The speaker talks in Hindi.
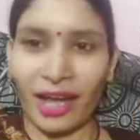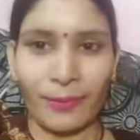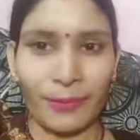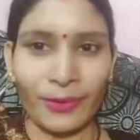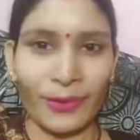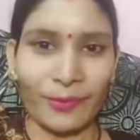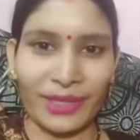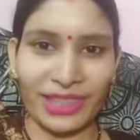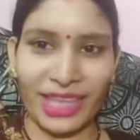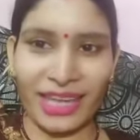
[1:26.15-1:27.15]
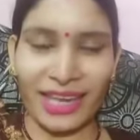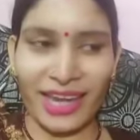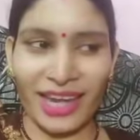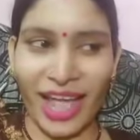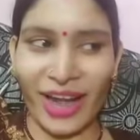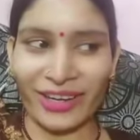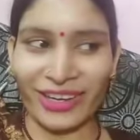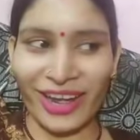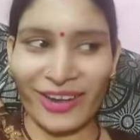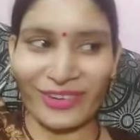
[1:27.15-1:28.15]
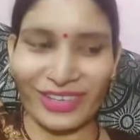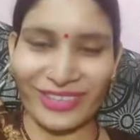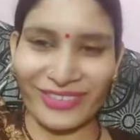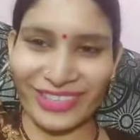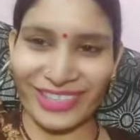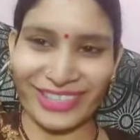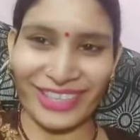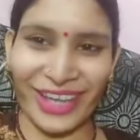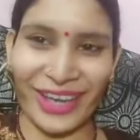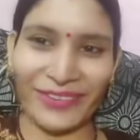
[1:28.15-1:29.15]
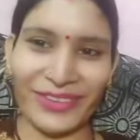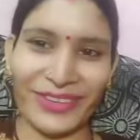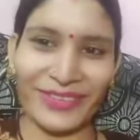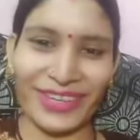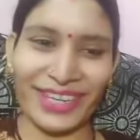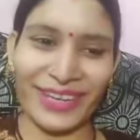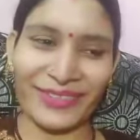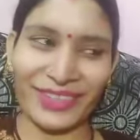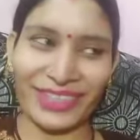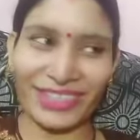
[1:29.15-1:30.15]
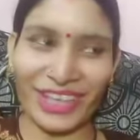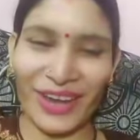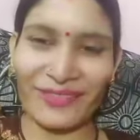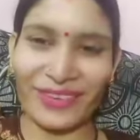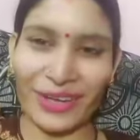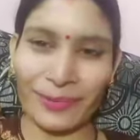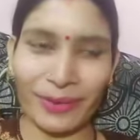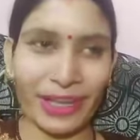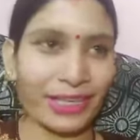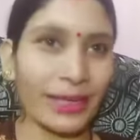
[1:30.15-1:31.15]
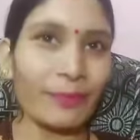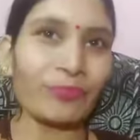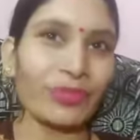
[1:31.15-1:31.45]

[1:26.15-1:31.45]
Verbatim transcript: आप लोग को पता ही लॉकडाउन की वजह से आपके भैया भी इस टाइम घर पे ही हैं